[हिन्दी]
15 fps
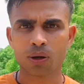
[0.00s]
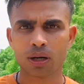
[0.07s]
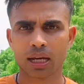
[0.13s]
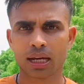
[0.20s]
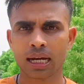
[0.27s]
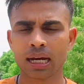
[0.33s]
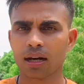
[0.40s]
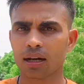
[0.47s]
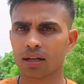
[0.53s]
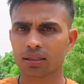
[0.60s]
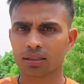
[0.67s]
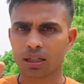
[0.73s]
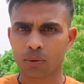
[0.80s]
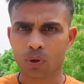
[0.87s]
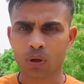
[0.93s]
है ना अगर
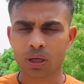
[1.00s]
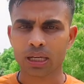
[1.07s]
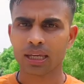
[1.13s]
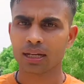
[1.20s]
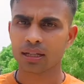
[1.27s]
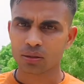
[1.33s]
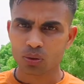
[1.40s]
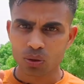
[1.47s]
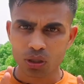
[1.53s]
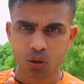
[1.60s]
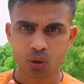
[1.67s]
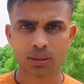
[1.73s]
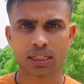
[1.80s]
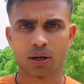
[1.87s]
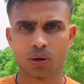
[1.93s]
सब लोग एकजुट हो
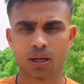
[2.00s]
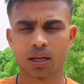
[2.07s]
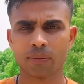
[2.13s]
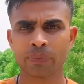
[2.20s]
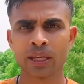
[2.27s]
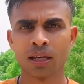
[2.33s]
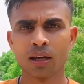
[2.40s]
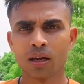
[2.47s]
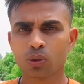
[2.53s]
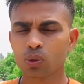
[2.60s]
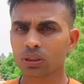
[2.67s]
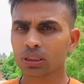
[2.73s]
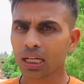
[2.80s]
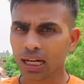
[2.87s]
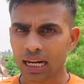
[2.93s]
जाओगे तो
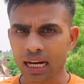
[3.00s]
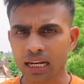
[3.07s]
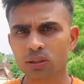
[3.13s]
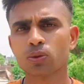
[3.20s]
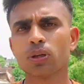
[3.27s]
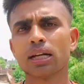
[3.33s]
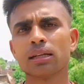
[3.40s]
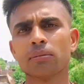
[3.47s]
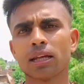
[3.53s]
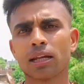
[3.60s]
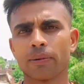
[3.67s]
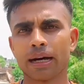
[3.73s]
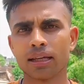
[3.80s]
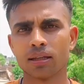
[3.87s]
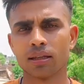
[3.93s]
सरकार सुनेगी मेरे
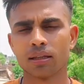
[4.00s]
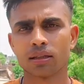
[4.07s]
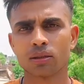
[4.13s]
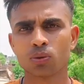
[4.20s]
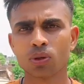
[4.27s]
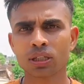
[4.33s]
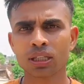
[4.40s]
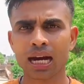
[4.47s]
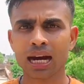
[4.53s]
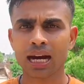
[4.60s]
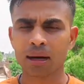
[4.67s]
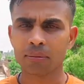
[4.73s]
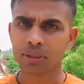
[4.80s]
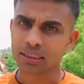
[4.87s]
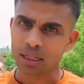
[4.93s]
भाई क्योंकि
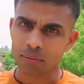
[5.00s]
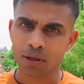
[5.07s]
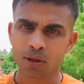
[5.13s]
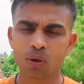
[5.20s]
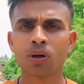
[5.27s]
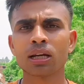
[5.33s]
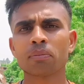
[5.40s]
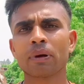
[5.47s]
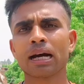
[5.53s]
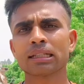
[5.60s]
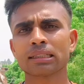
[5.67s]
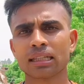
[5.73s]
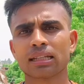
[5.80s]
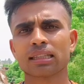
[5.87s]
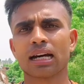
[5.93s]
अभी सभी लोगों के पास
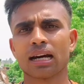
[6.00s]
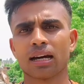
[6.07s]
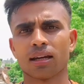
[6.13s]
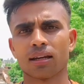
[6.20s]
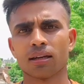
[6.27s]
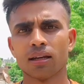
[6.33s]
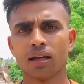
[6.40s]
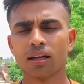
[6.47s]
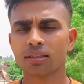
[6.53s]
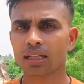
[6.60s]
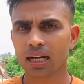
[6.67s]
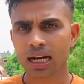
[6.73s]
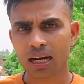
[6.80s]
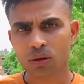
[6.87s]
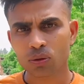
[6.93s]
एकता है
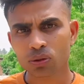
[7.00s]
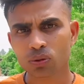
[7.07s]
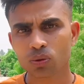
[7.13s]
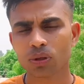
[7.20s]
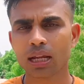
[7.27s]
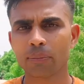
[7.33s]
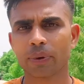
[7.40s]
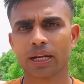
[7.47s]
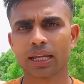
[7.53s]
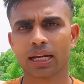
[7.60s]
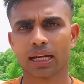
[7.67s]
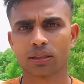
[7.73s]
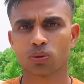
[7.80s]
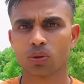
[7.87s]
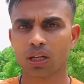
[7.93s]
सरकार को सुनना पड़ेगा
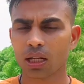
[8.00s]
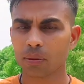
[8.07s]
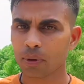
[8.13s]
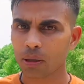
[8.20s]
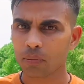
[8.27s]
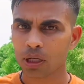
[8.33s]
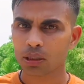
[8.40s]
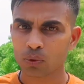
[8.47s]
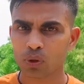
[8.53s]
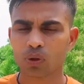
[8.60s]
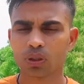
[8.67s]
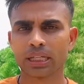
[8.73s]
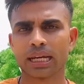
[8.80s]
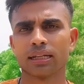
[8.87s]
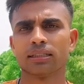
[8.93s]
सुनने पर मजबूर हो
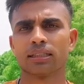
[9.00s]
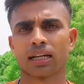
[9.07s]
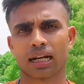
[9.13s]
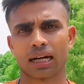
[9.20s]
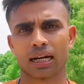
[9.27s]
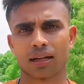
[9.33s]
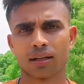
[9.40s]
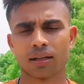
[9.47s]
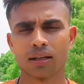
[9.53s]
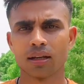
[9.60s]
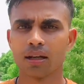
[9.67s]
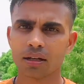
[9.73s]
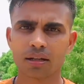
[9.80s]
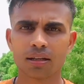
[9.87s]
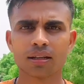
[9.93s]
जाएगी सरकार
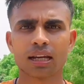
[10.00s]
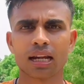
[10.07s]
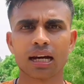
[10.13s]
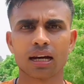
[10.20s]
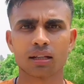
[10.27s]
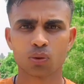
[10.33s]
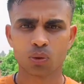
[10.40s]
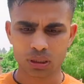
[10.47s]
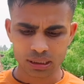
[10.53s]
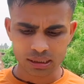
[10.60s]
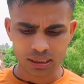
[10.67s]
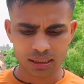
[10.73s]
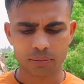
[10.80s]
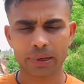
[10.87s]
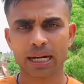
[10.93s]
ठीक है ना तो
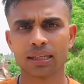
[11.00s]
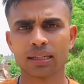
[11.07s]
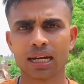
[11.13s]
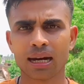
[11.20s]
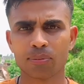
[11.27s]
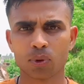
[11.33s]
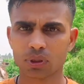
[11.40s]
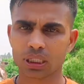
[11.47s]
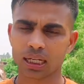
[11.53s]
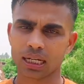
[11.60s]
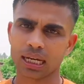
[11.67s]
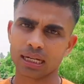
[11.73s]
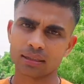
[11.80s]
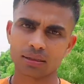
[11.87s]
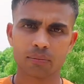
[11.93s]
इसलिए भाई आप लोग
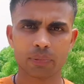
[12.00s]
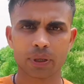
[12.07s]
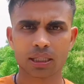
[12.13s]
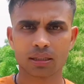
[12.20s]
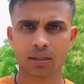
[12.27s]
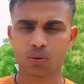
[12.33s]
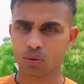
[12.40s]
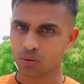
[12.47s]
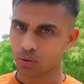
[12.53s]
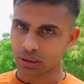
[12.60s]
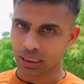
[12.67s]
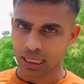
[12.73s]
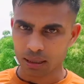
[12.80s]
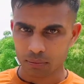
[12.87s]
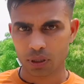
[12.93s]
सरकारी संपत्ति को
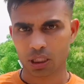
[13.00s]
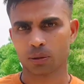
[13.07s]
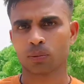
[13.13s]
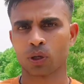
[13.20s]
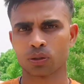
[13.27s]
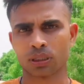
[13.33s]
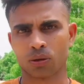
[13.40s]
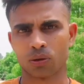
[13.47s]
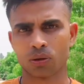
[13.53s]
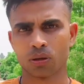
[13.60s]
नुकसान मत पहुंचाओ